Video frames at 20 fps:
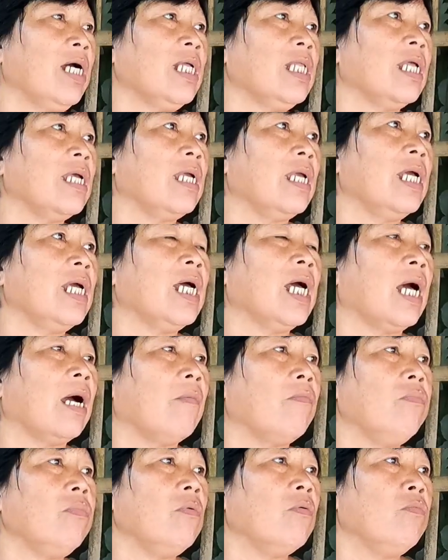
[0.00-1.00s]
á thì
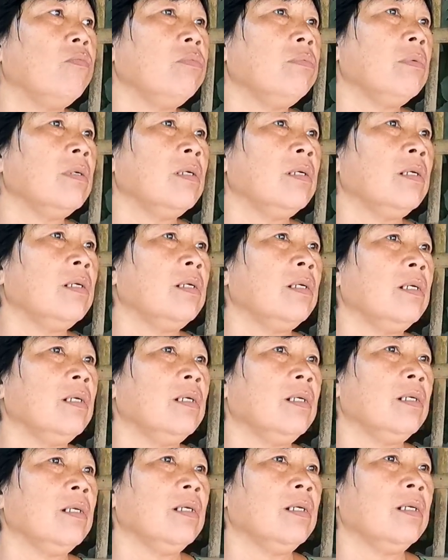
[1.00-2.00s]
ổng cũng
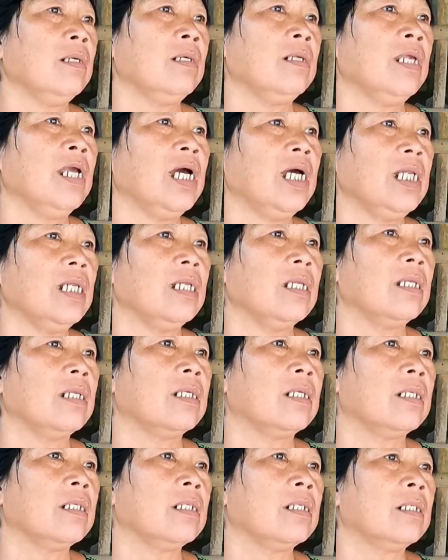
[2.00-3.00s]
chết
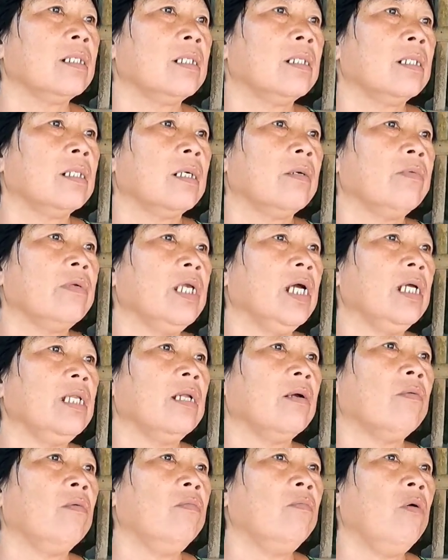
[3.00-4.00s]
ông
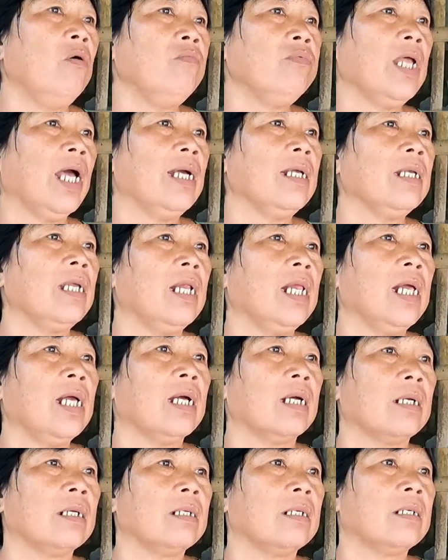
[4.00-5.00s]
chết rồi cũng bốn thất vậy đó
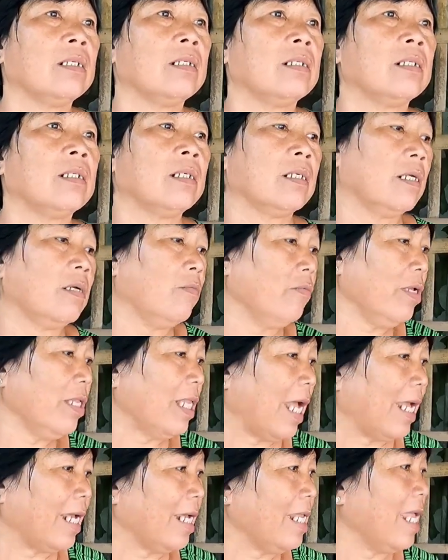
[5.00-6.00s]
cũng cứ
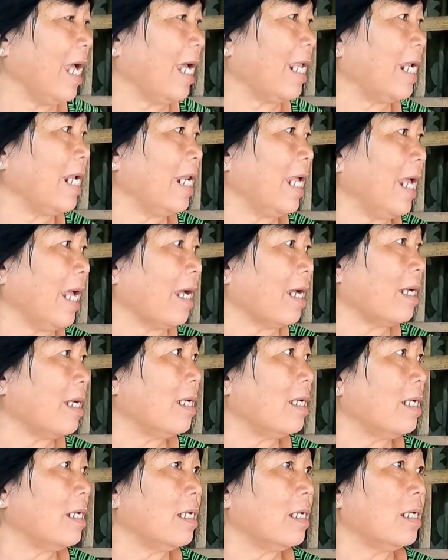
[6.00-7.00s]
tại cái nhà này nè
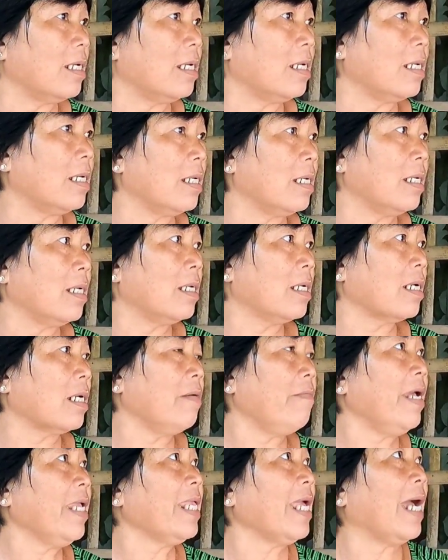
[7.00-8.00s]
dạ
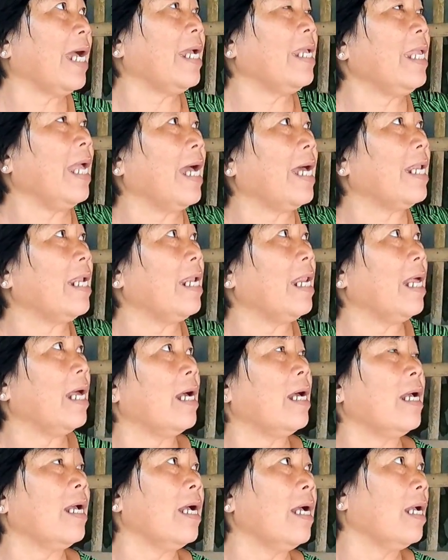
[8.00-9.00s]
cái máy chạy nhà này
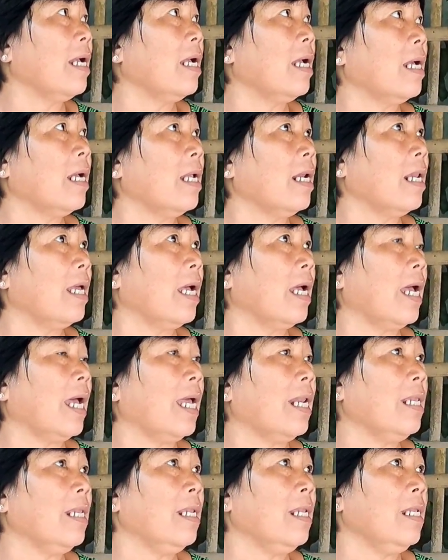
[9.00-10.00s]
là là
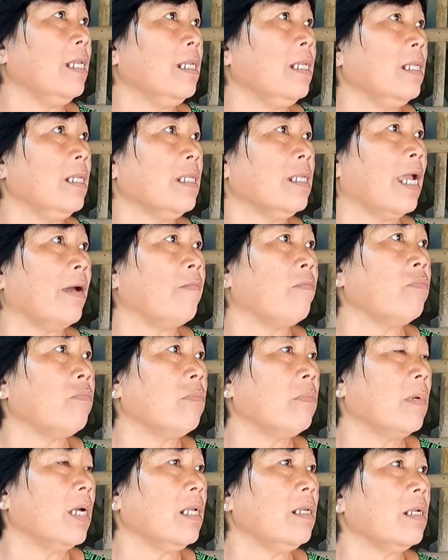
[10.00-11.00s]
anh
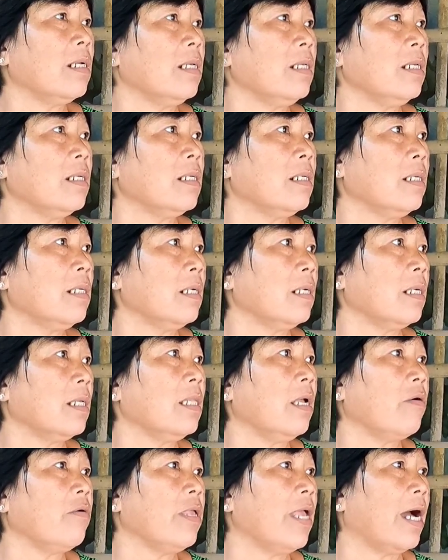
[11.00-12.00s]
chồng anh anh
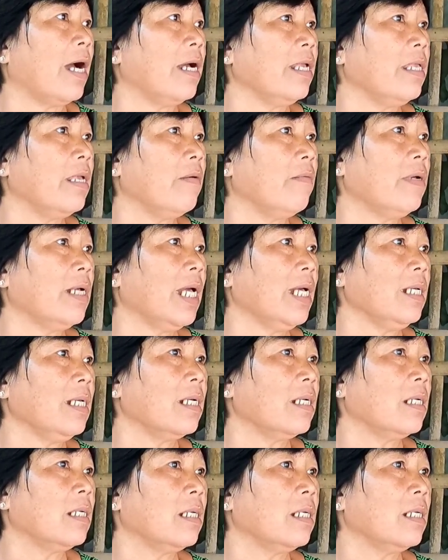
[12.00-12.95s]
anh thâu vợ gì ông cắt